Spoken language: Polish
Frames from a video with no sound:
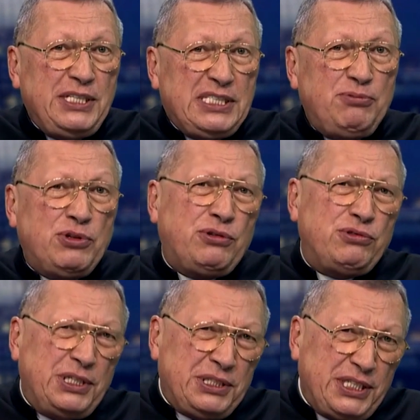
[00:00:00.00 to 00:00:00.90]
Facebook,
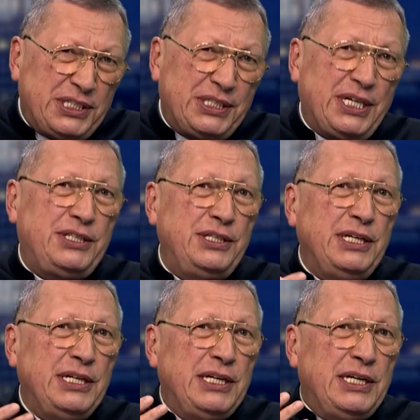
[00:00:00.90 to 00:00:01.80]
który jest niestety
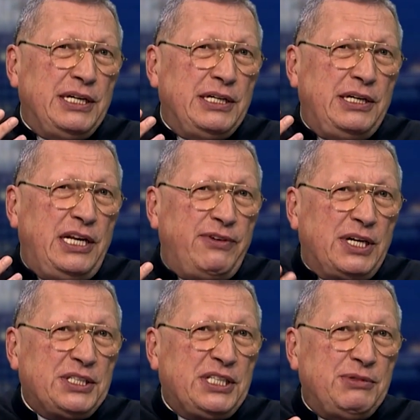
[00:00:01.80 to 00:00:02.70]
y,
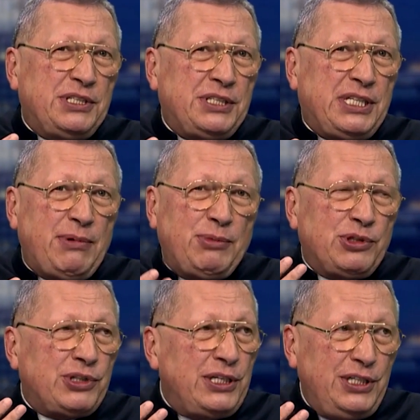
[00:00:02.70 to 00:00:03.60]
lewackim systemem
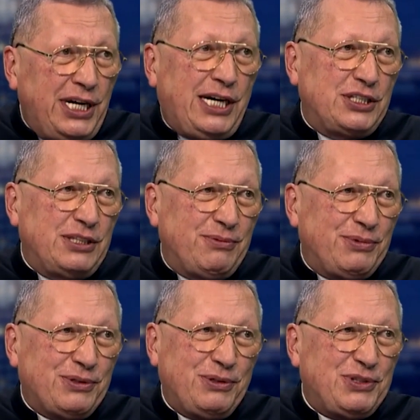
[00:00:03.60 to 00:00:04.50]
totalitarnym.
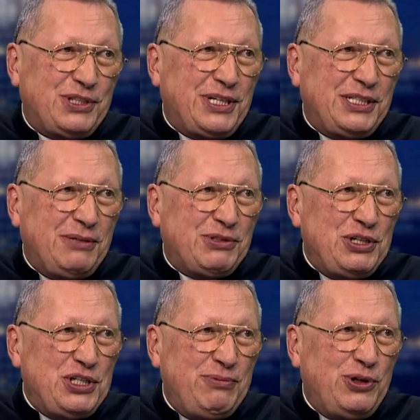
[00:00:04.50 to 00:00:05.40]
To, to przecież ja jestem
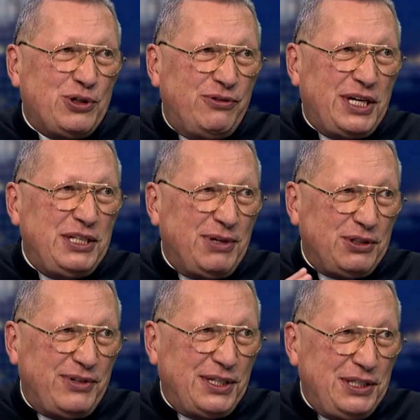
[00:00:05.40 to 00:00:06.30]
częściej blokowany,
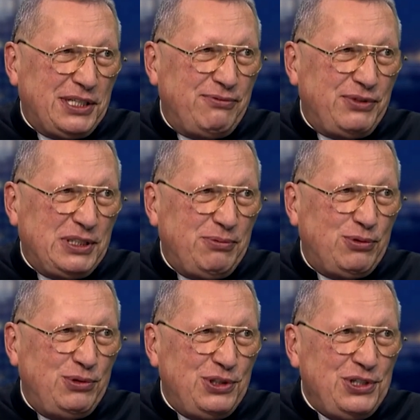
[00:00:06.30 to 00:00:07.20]
banowany na tym
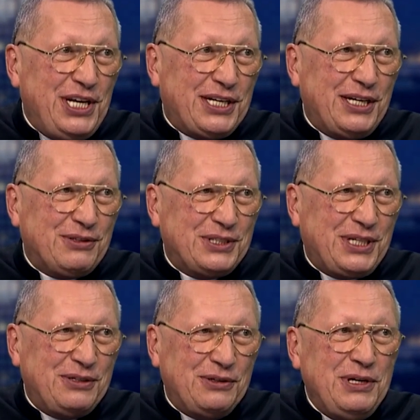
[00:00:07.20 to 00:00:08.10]
Facebooku niż nie, tak?
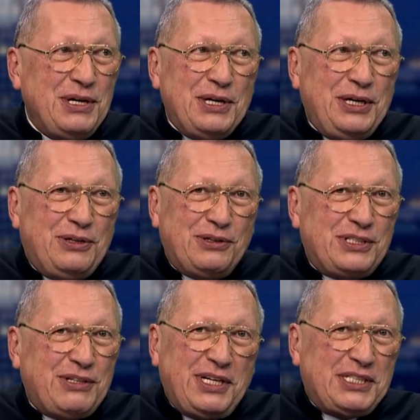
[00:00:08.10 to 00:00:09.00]
Ostatnio. I to
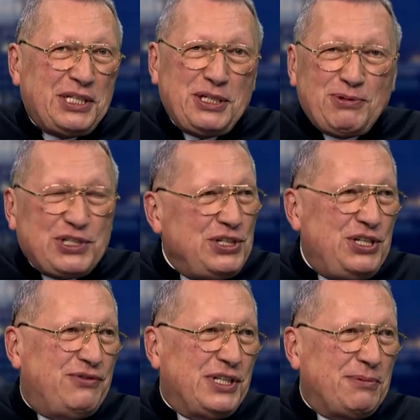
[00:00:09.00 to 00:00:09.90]
działa na zasadzie
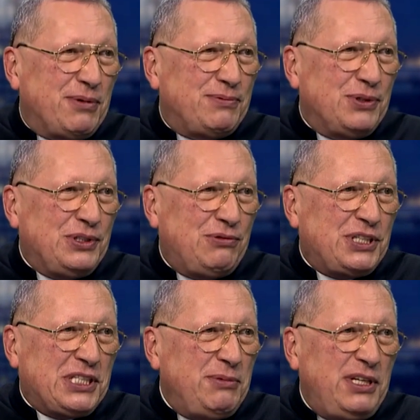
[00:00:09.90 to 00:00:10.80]
przedziwnej po prostu.
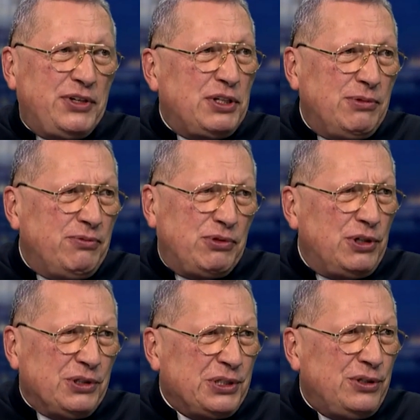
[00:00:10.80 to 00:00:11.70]
Czasami nie wiadomo w
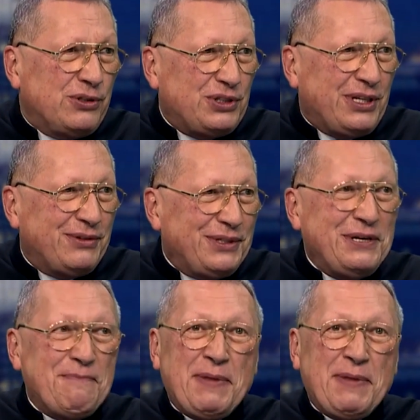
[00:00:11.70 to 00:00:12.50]
ogóle o co chodzi nawet.